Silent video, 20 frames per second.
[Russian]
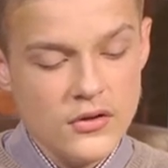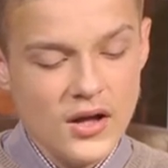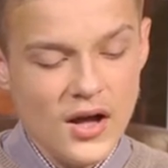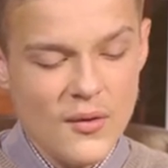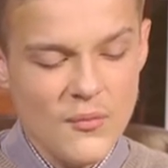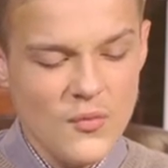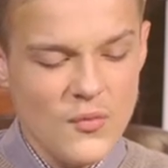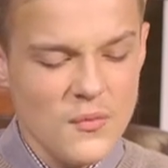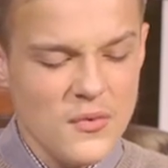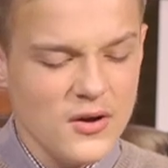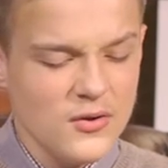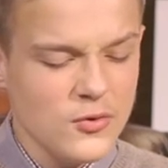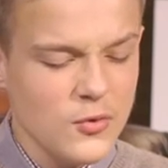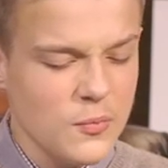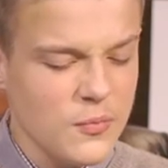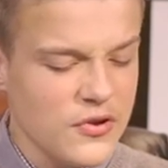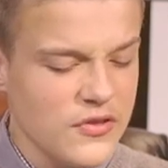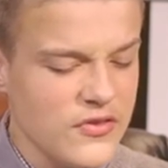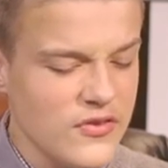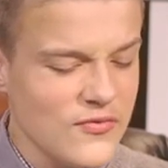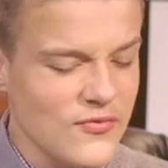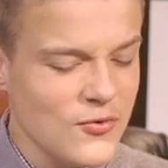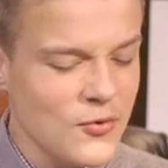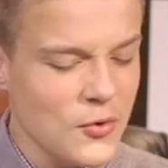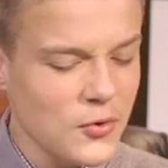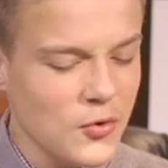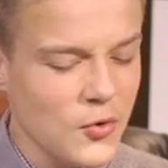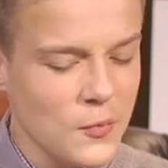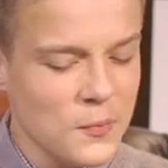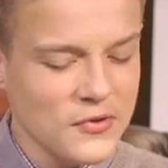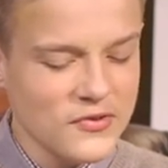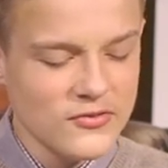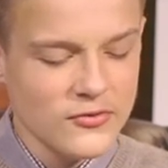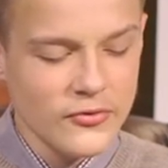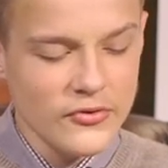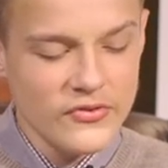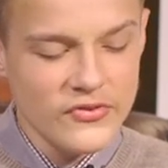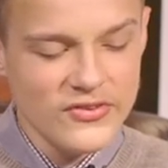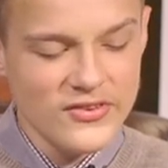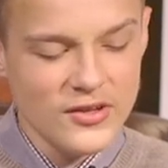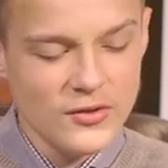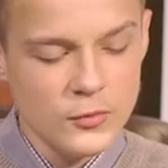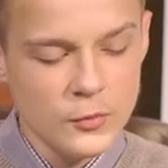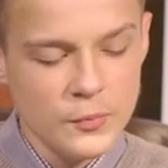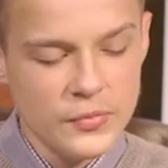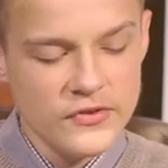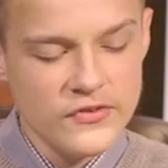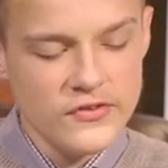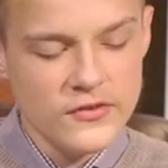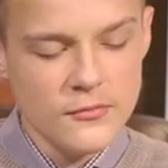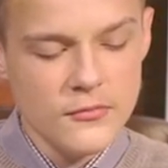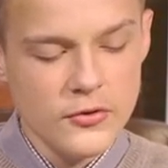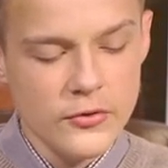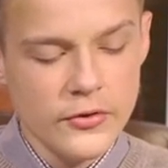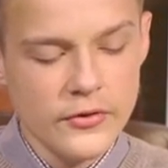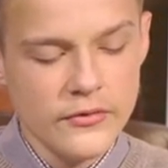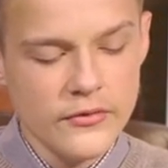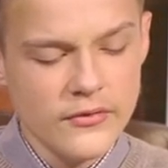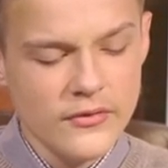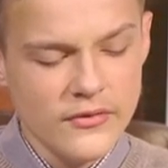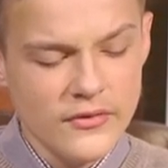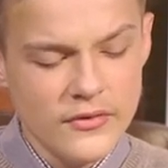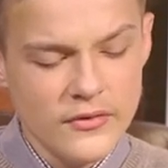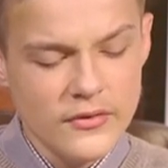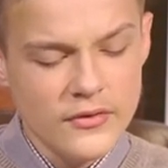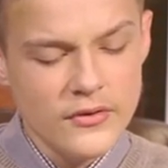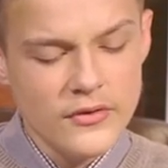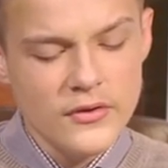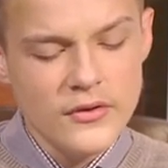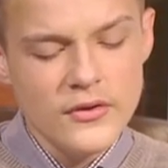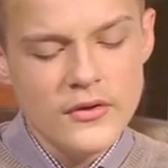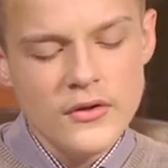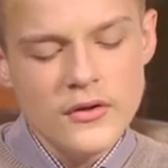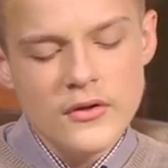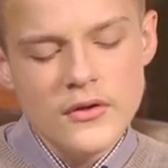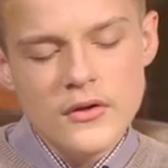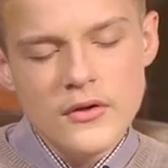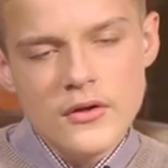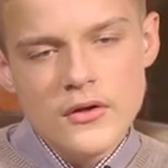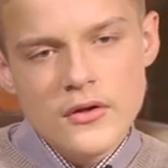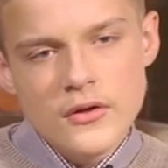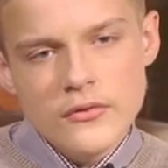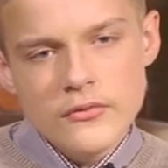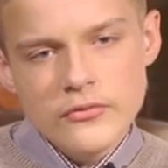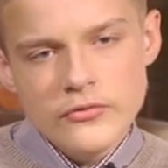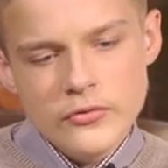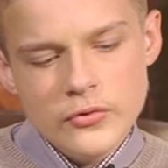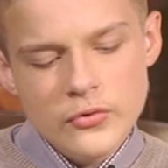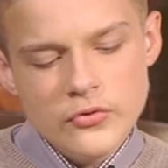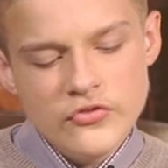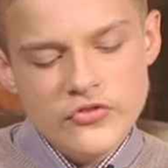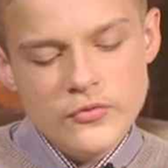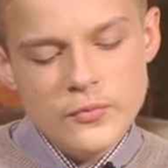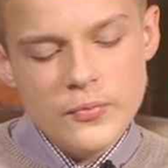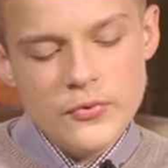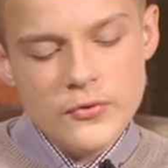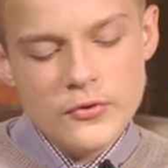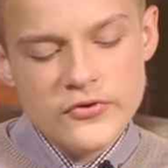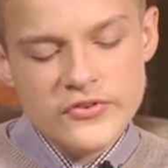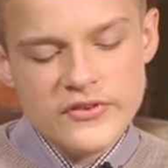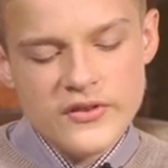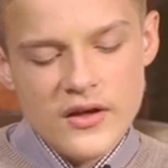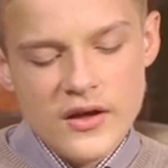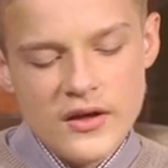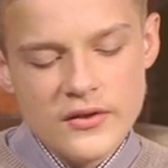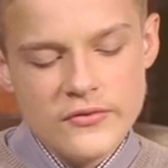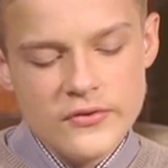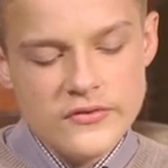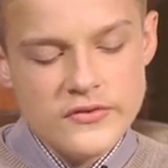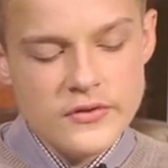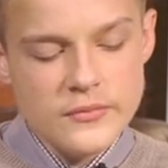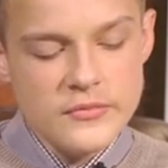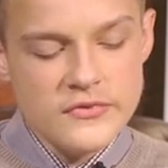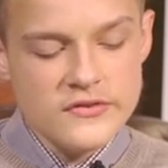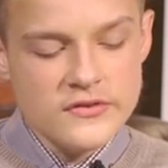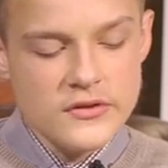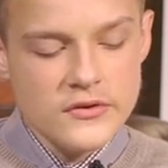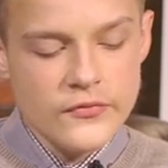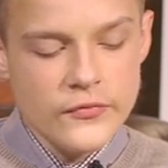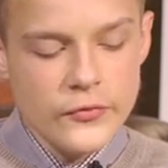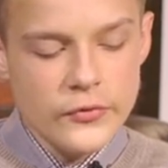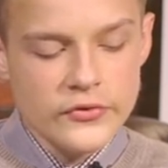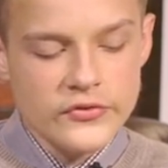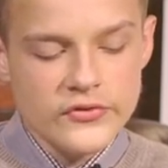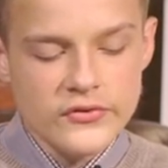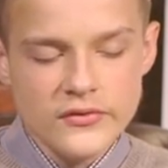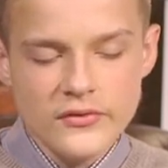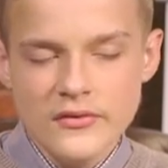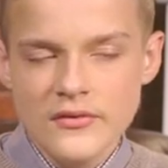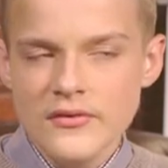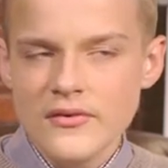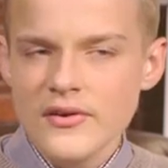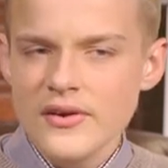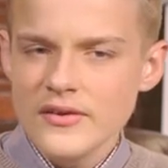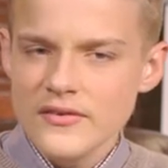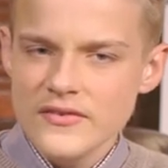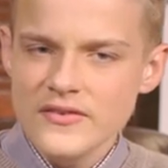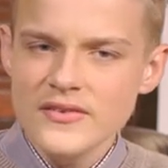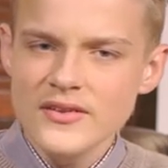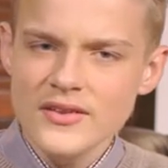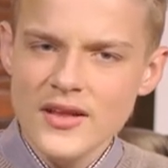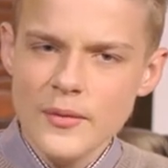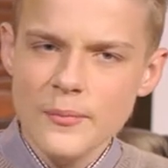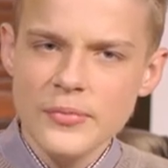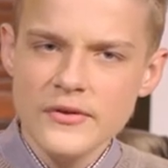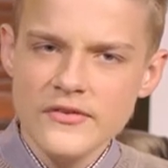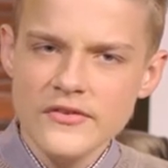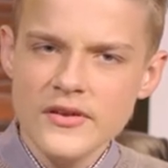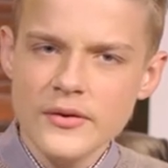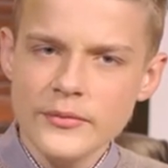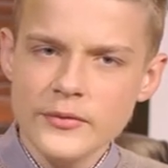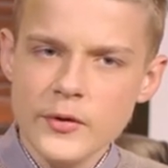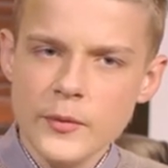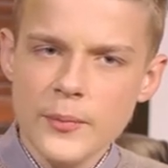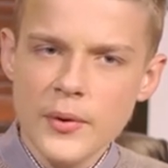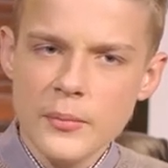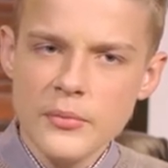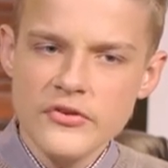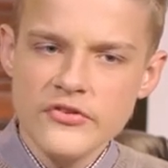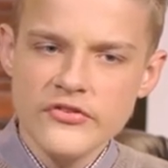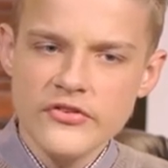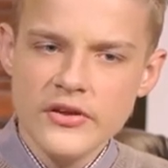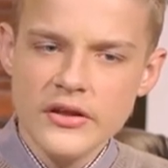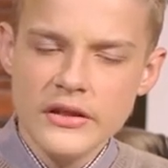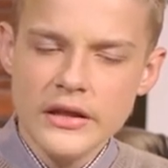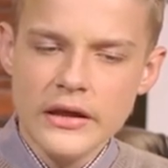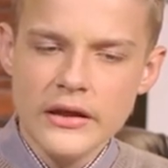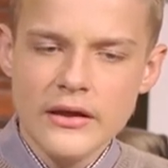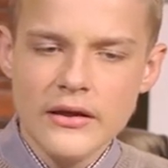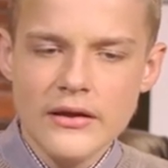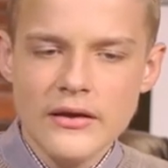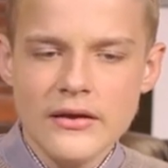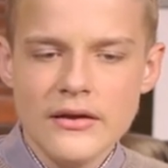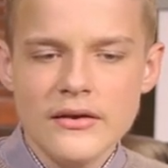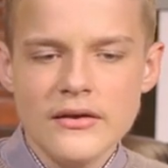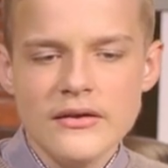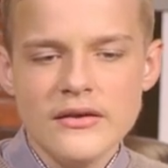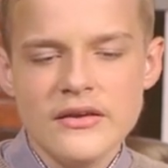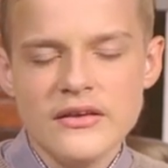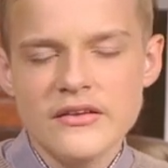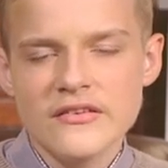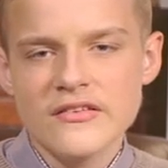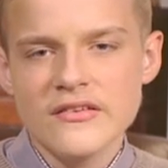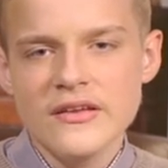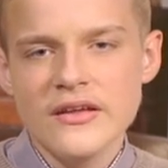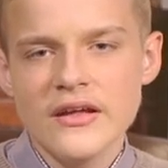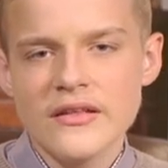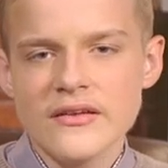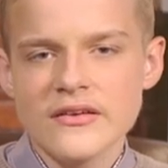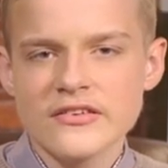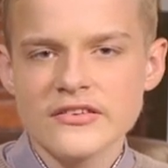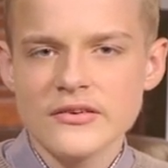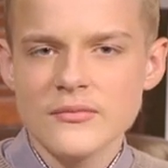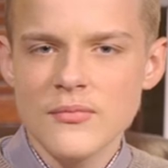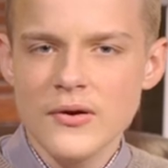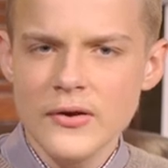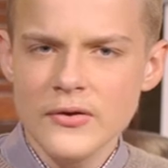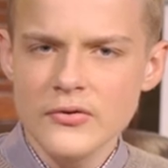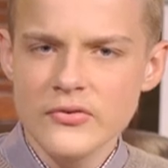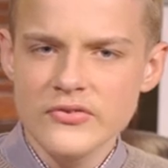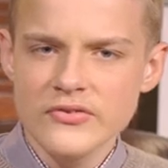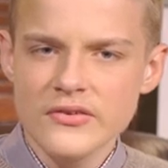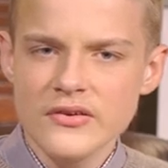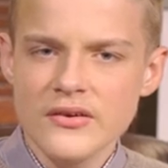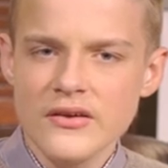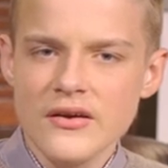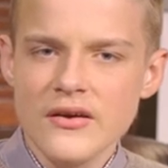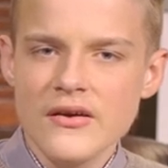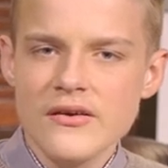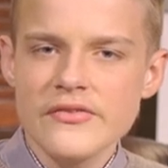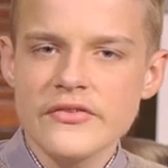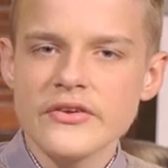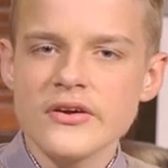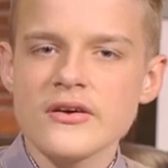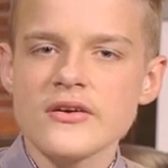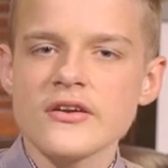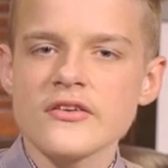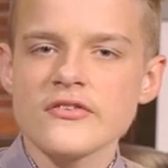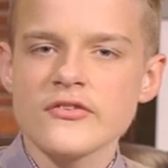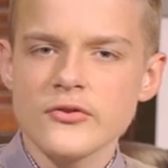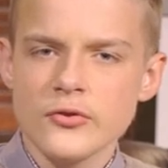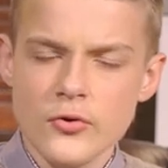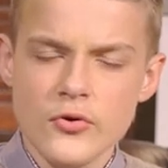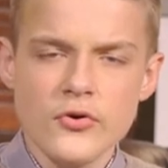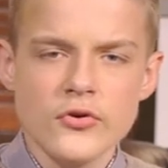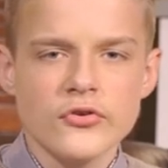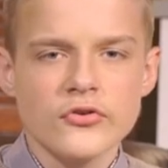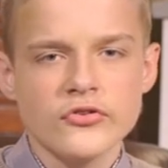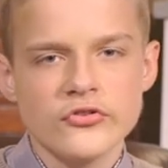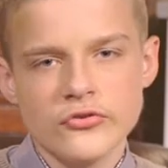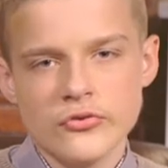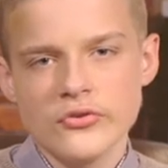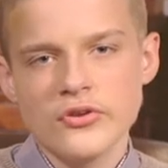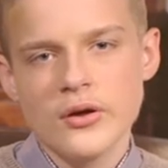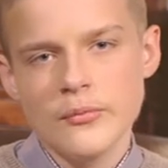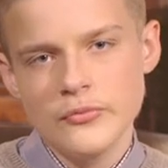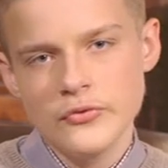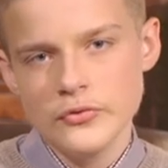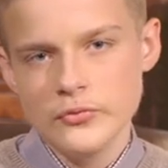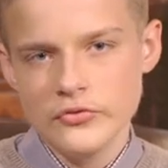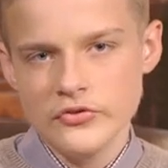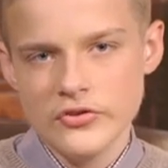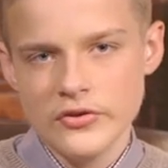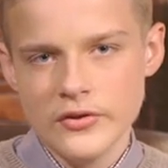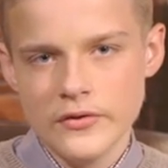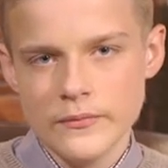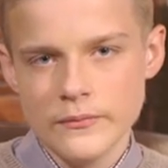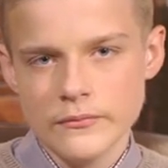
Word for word: Кому могло прийти в голову построить стену под землей? «Все очень просто», — ответил мистер Фокс. «Это стена подземного помещения. И если я не ошибаюсь, это как раз то, что нам нужно».